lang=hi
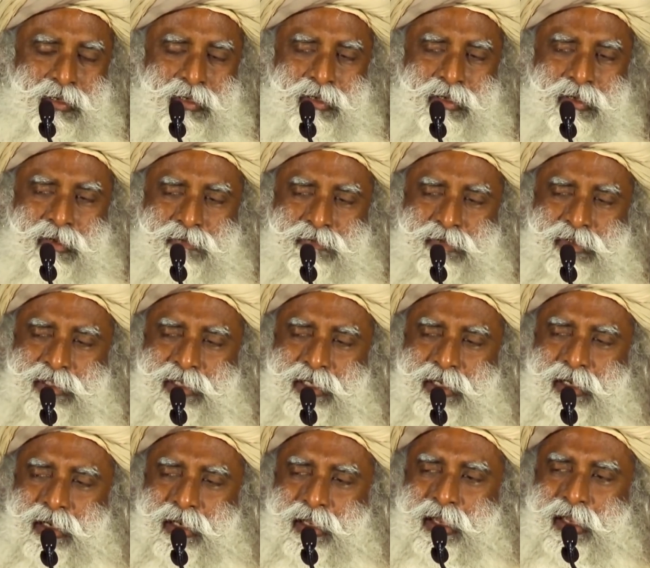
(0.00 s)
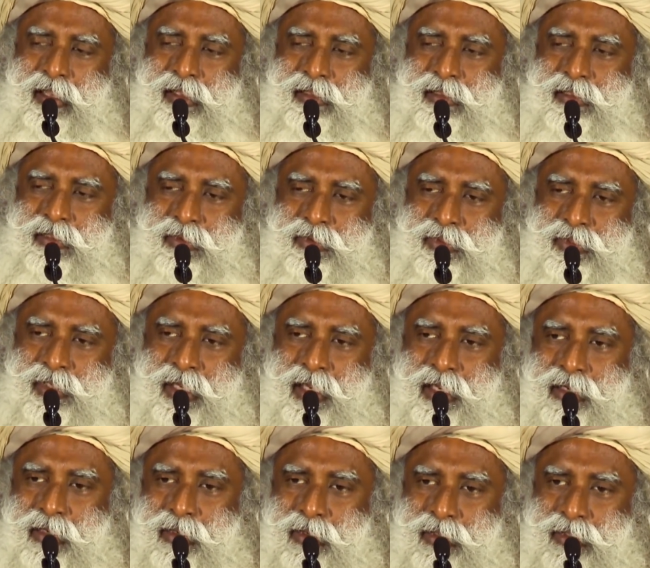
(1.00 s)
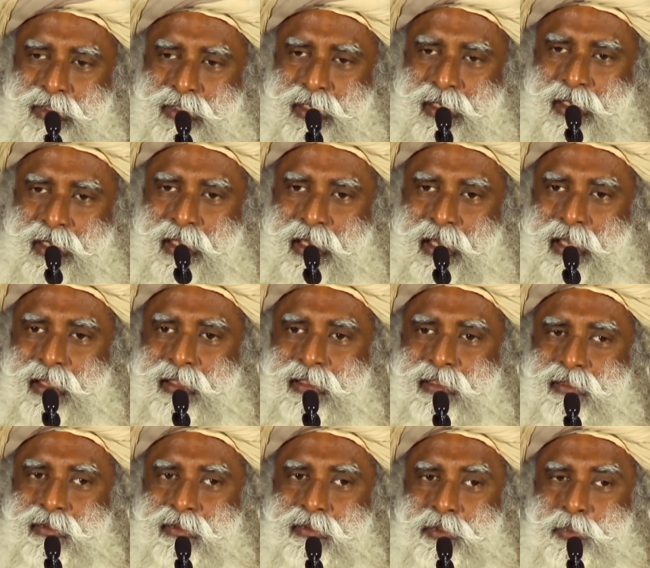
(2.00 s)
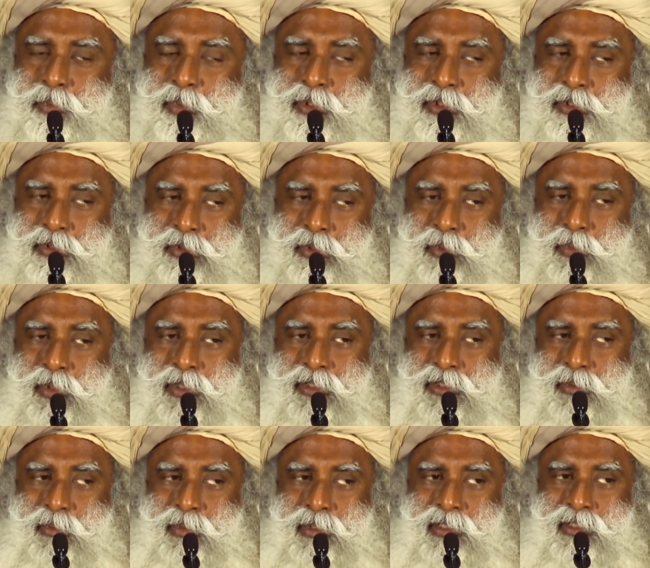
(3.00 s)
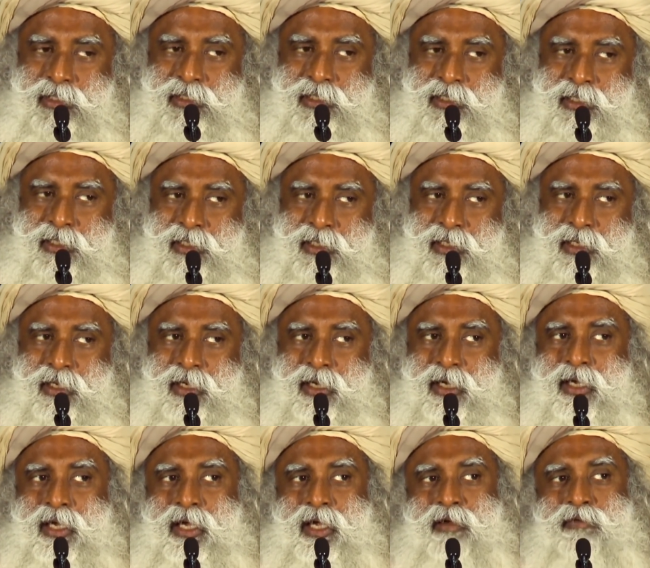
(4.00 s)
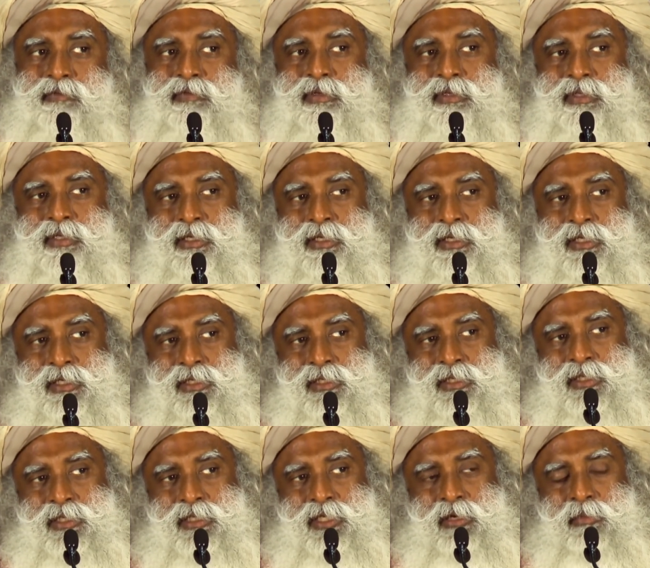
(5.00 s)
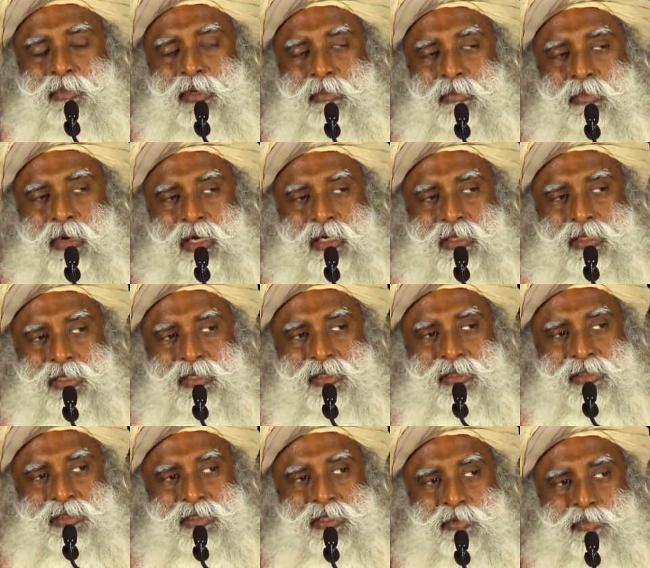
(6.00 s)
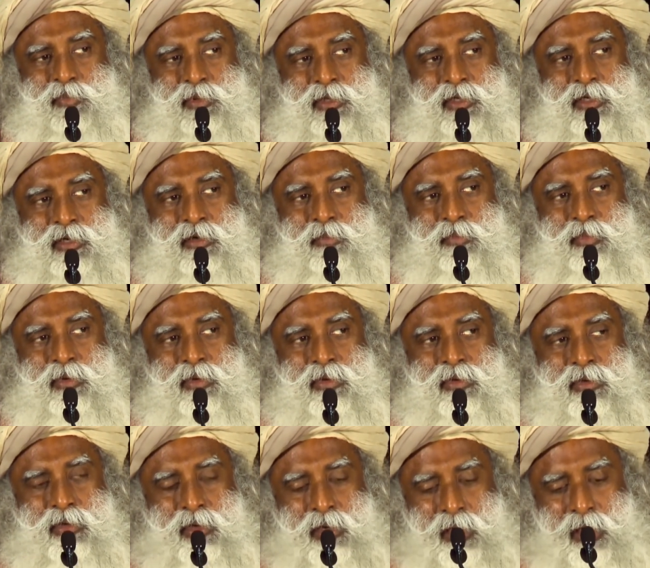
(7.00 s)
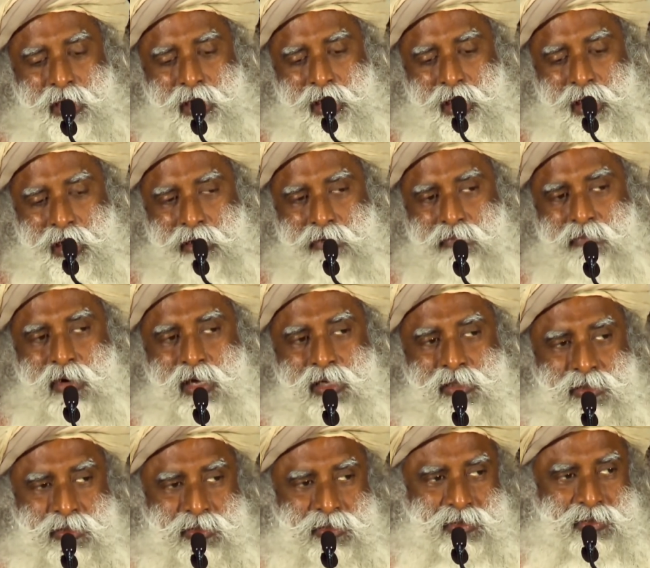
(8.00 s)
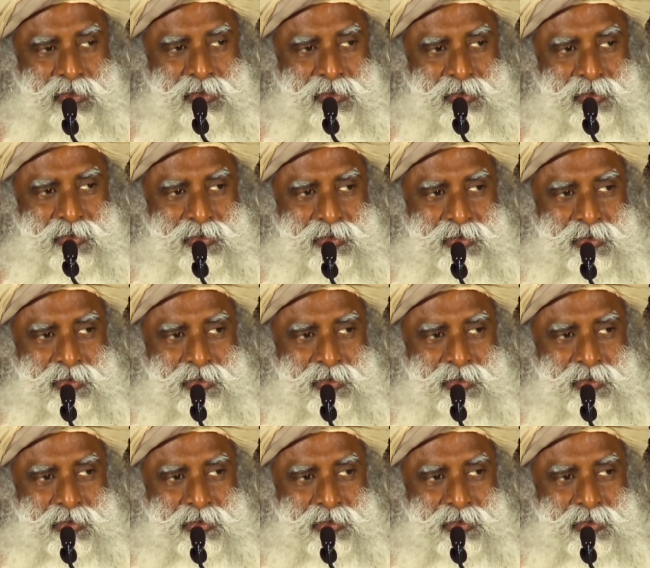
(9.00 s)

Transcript: सेहत ही नहीं कई चीज़ें तय होती हैं आपकी शारीरिक सेहत मानसिक सेहत आध्यात्मिक संभावना सब कुछ इसी से तय